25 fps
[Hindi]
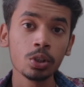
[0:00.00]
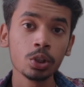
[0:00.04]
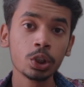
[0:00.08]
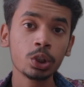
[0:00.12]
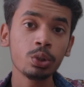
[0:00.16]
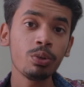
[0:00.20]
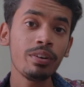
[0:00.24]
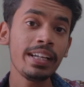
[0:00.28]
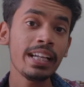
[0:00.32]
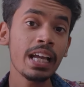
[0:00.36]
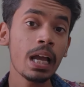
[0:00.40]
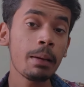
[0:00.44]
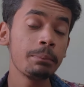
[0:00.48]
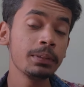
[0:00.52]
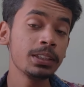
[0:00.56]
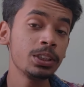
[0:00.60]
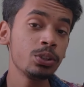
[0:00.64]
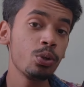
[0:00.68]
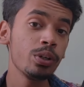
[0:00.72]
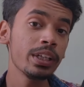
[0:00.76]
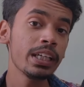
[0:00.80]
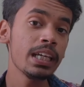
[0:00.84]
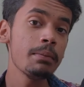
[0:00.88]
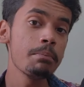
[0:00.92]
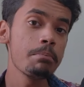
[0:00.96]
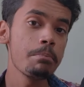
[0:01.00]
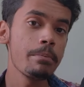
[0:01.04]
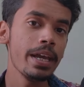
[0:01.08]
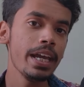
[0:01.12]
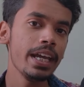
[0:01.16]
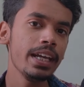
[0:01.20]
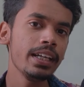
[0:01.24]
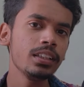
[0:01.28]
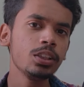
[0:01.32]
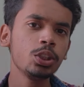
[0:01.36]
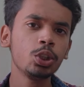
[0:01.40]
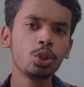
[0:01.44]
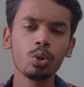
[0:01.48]
सो so, एपिसोड की
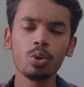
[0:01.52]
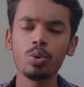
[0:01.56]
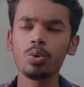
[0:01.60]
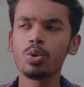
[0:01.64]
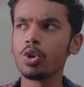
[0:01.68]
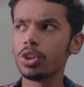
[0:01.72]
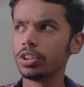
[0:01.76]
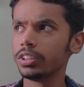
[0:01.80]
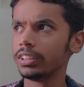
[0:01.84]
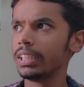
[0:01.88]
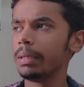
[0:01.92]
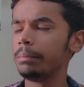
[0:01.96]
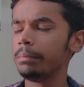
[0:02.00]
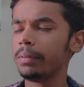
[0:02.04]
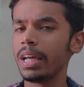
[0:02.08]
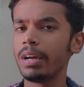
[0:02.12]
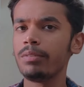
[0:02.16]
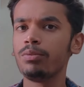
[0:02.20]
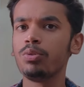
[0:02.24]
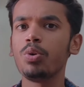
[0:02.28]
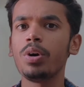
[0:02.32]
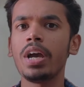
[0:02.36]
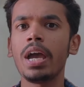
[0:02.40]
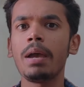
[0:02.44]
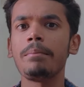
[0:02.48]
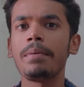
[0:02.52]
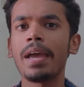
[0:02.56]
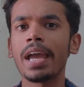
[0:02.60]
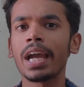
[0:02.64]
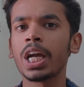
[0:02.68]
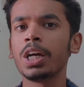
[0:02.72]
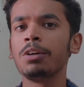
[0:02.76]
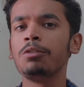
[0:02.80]
मेन जो कॉन्सेप्ट है वो है मेगा